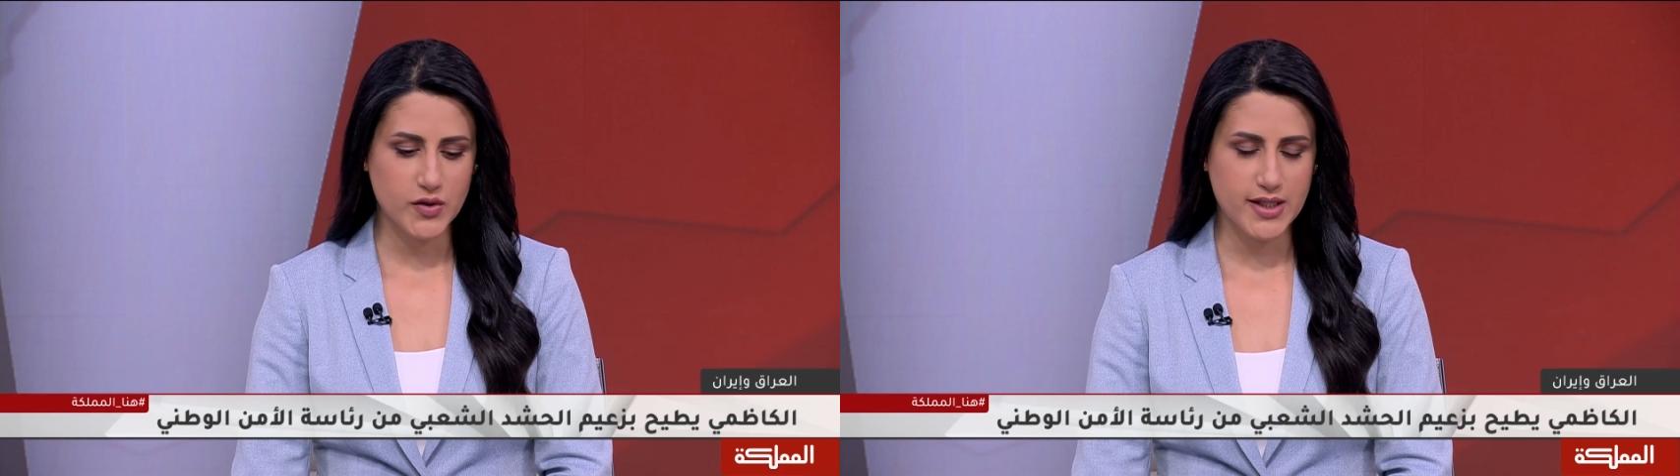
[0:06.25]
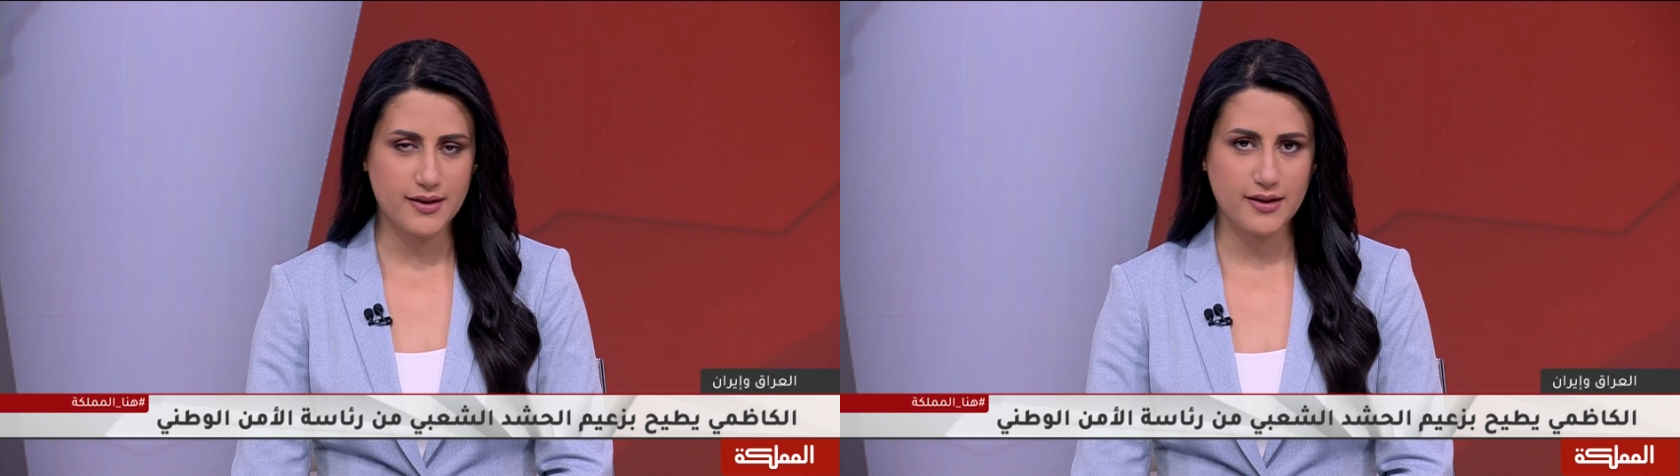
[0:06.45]

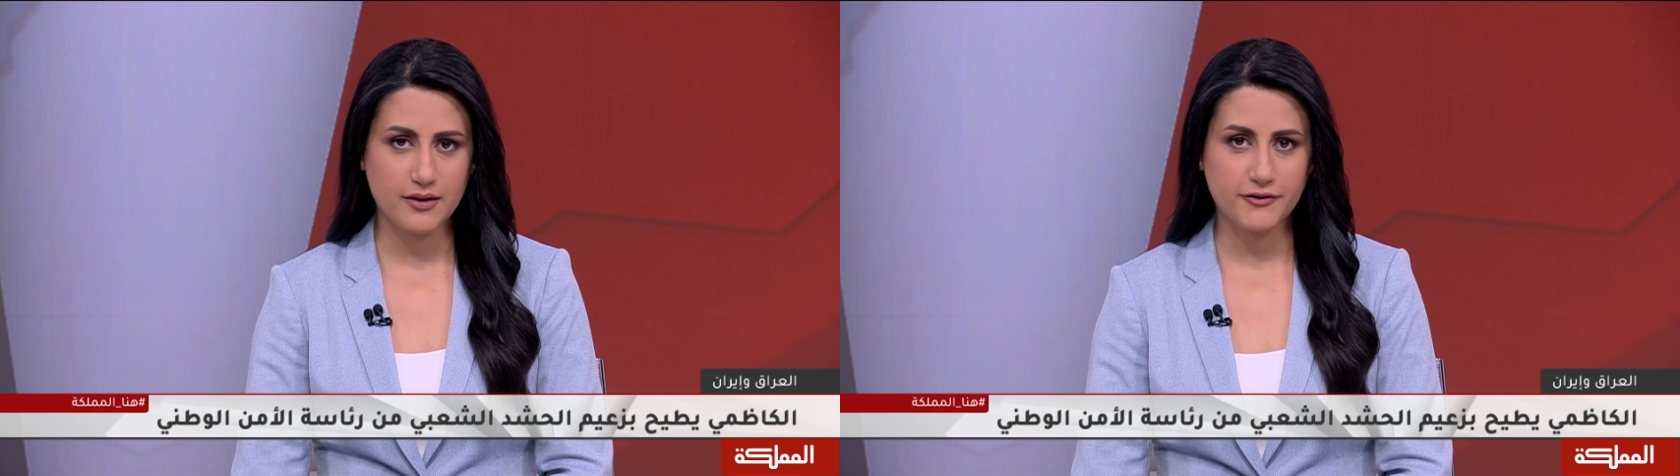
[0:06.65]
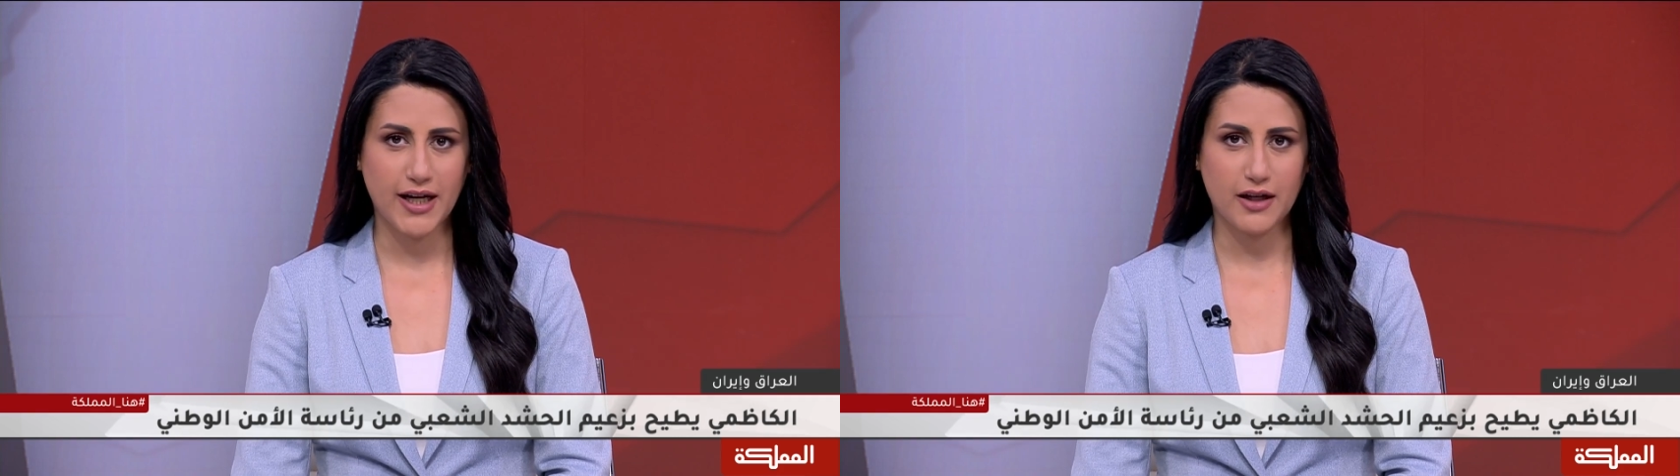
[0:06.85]

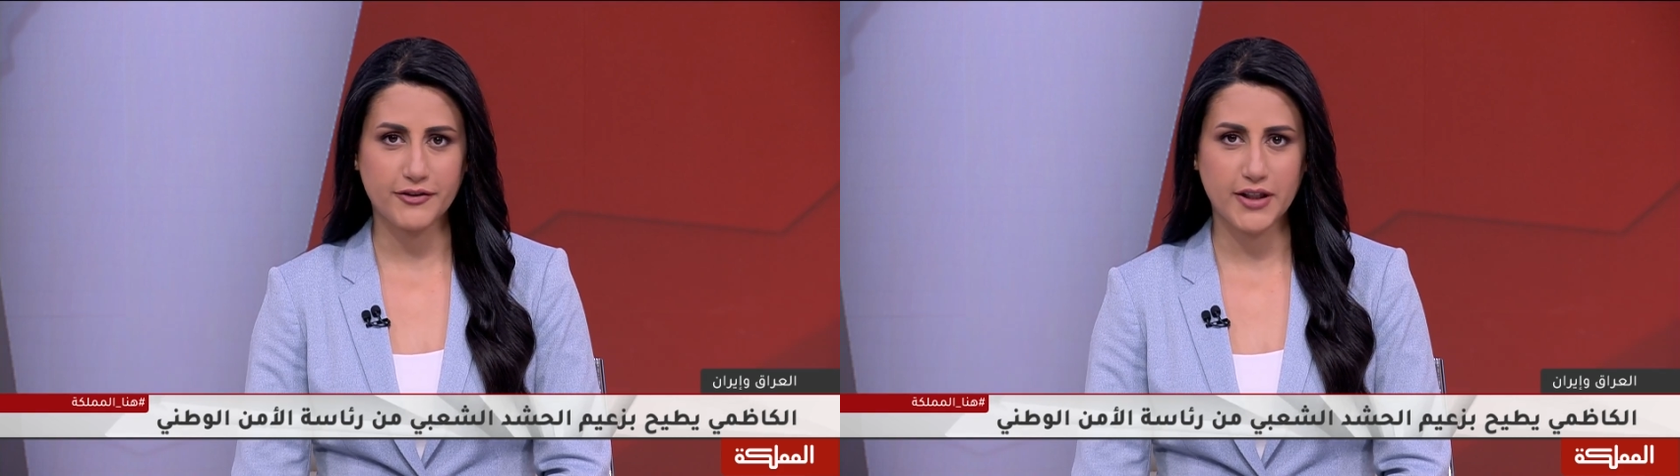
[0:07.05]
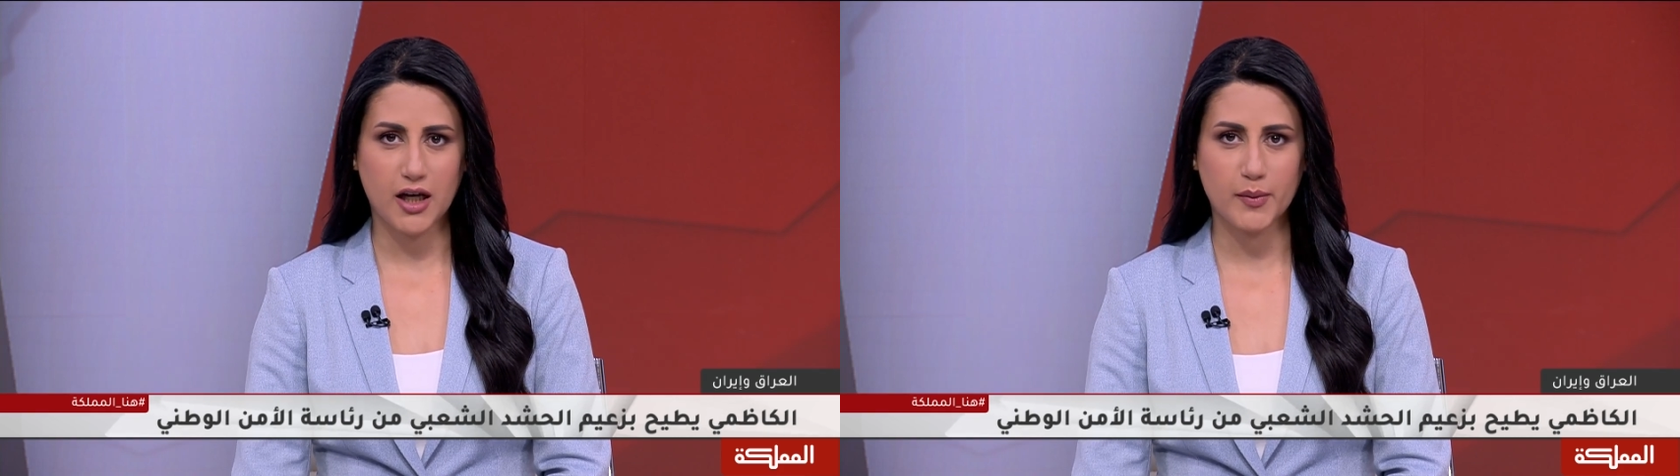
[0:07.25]
أستاذ فلح في